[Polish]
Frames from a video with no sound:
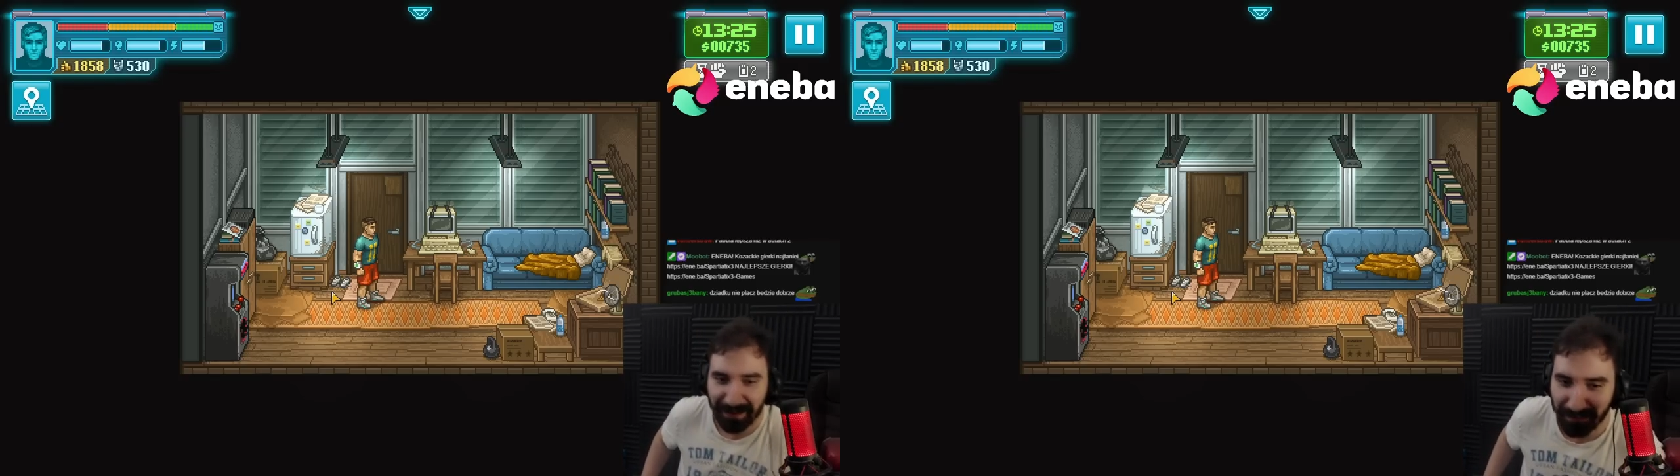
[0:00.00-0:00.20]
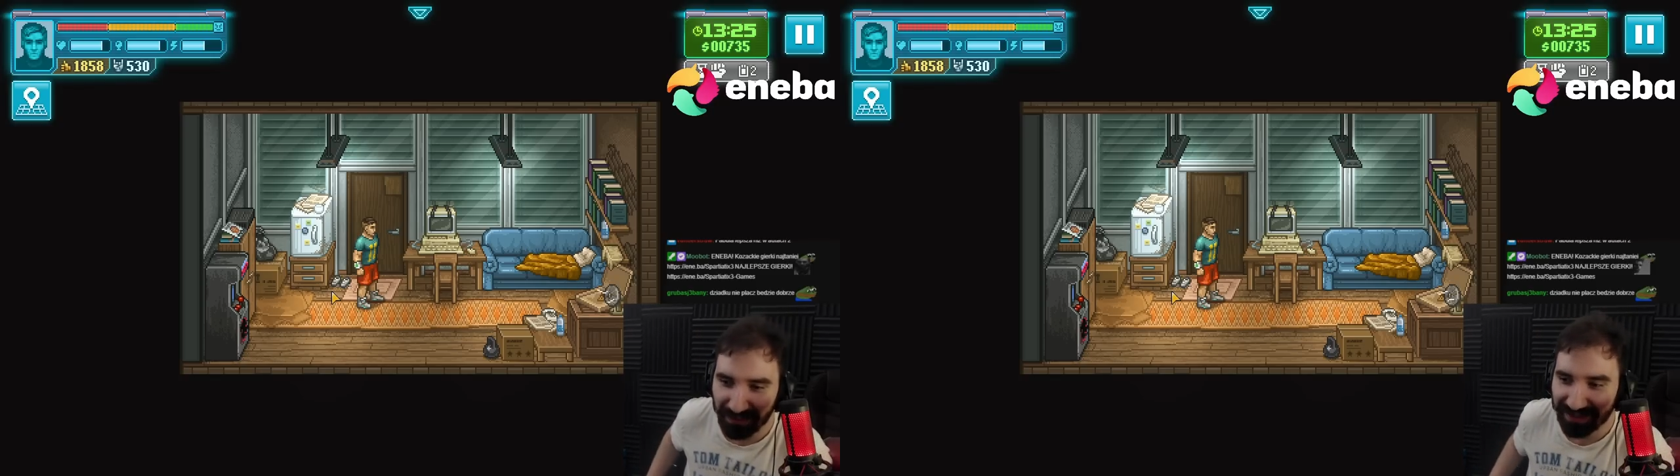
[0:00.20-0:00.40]

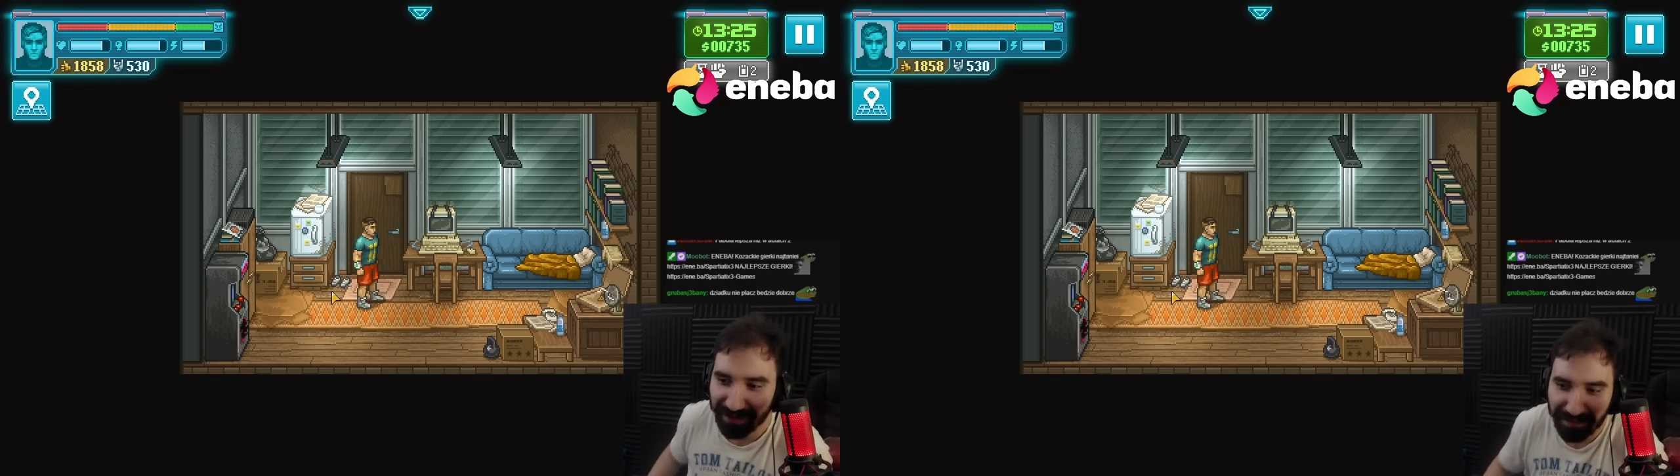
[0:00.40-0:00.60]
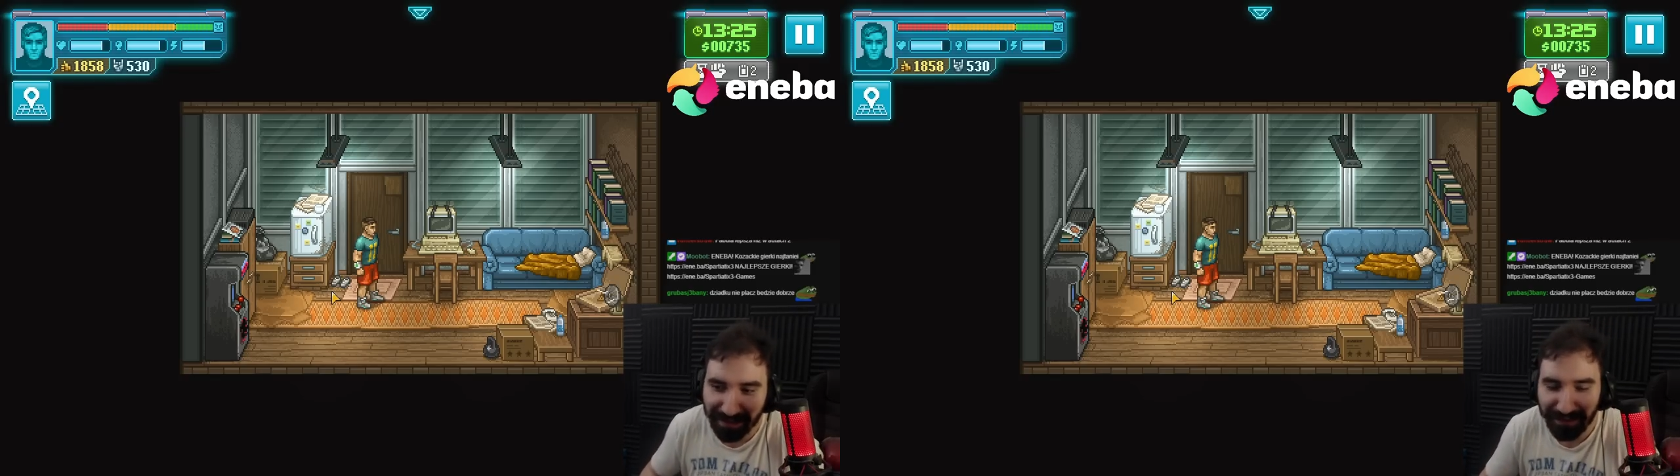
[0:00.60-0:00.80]
Bo tak
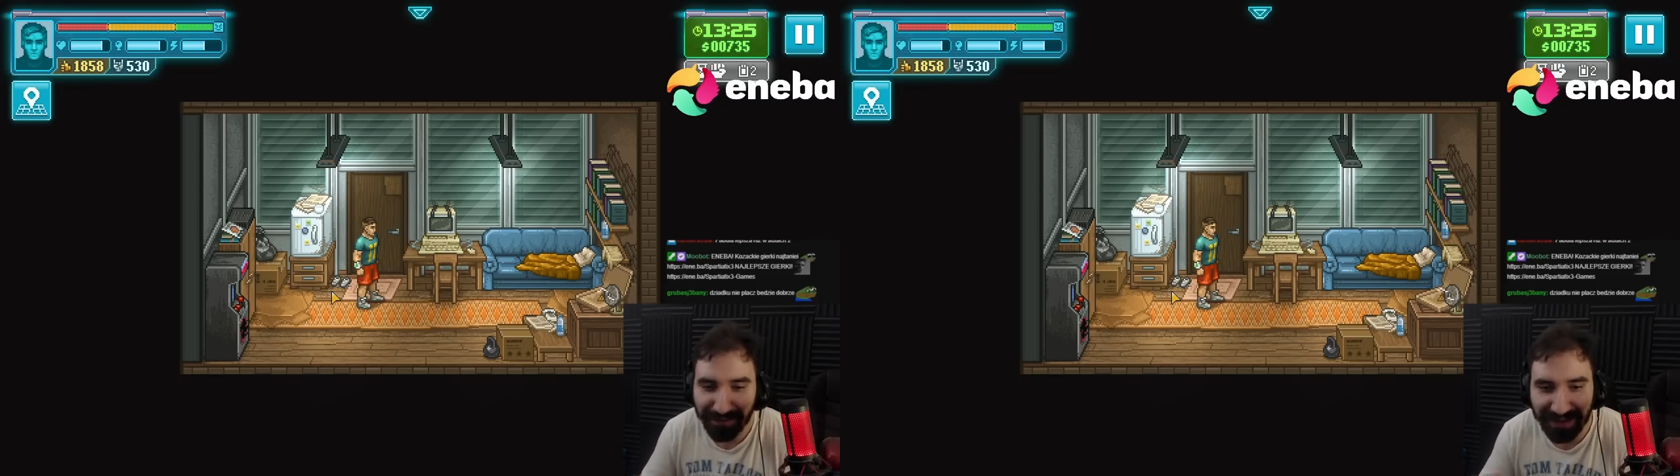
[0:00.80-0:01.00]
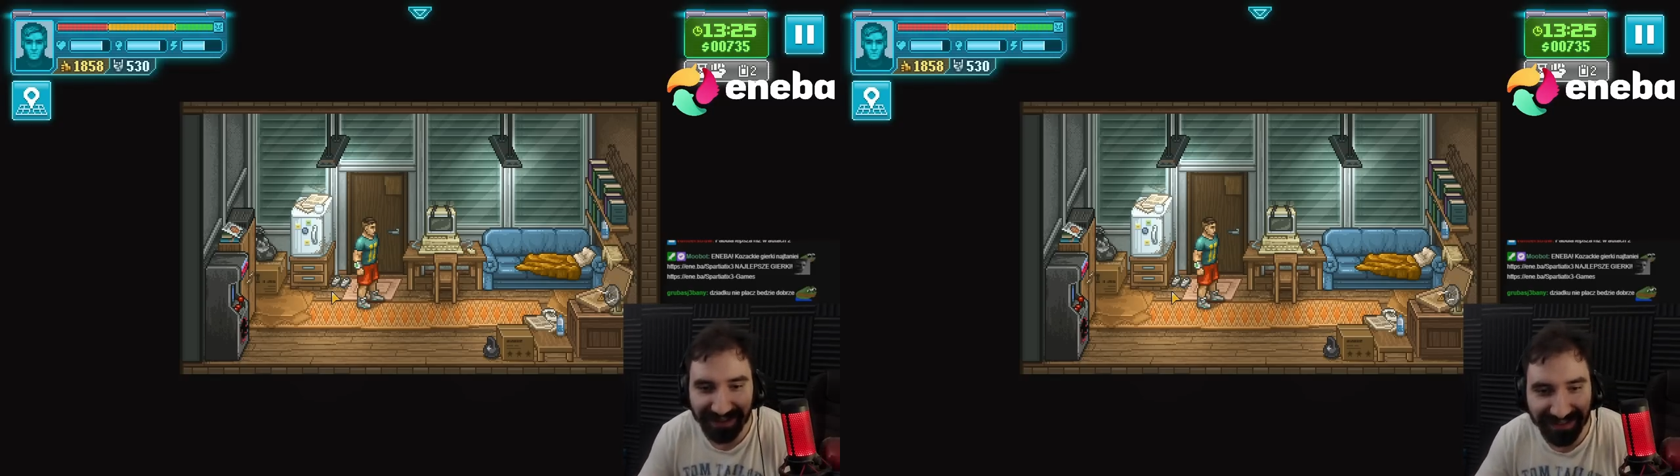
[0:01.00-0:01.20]
naprawdę w
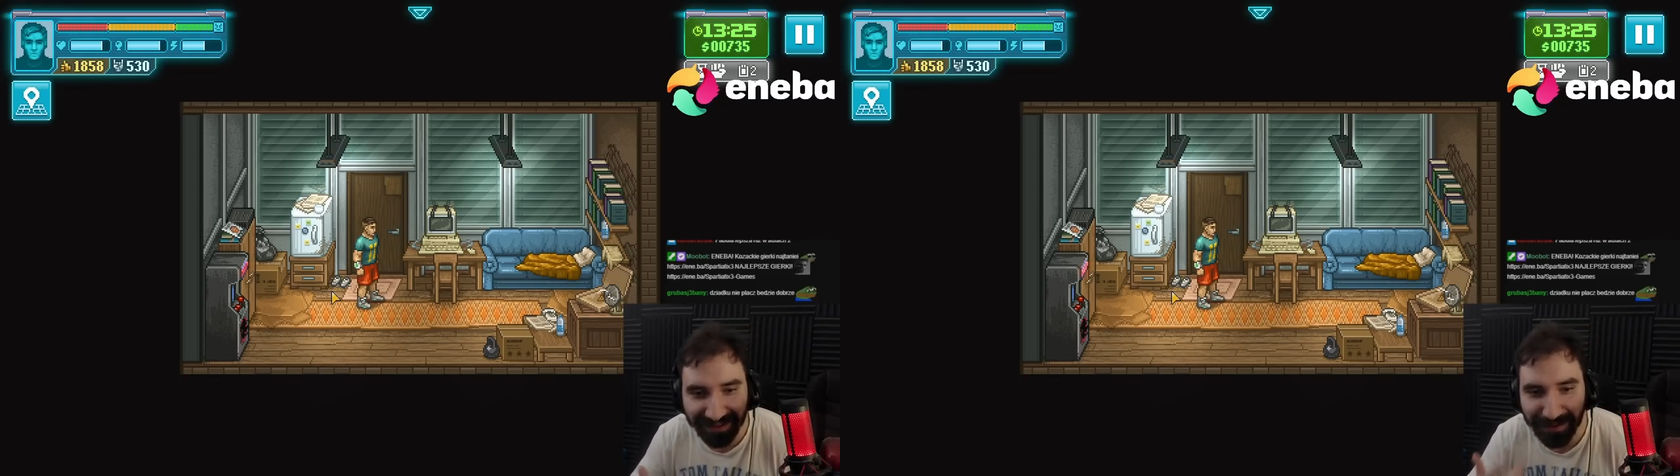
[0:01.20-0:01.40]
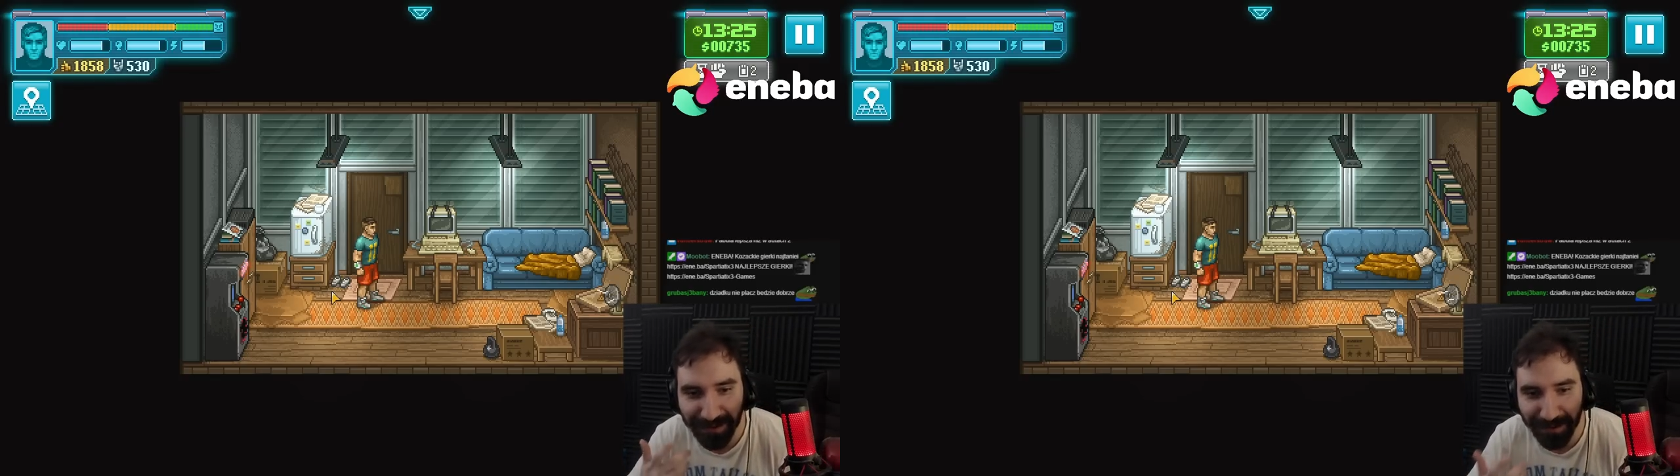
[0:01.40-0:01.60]
tej grze
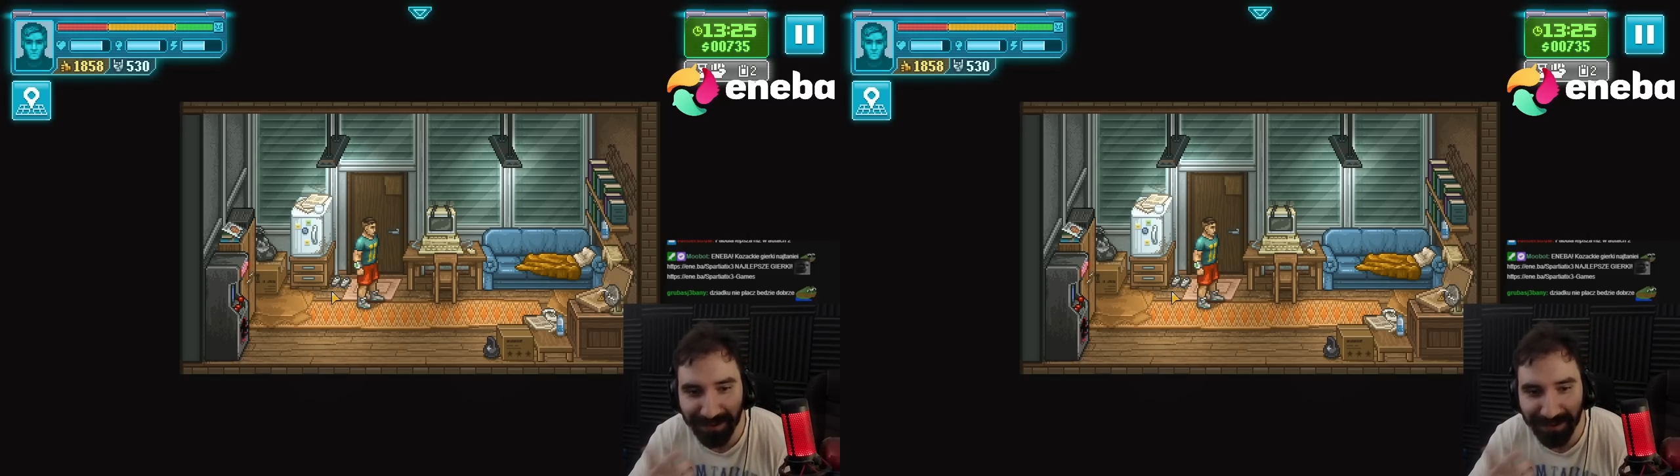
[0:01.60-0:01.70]
chodzi o